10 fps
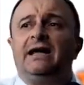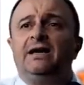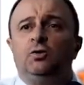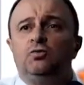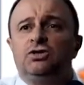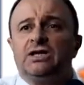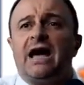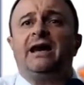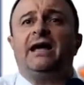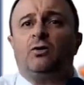a
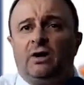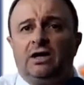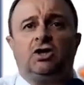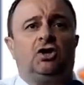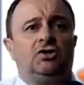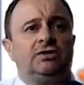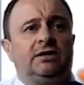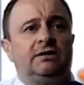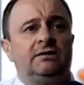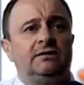rinunciare a
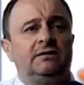qualcosa.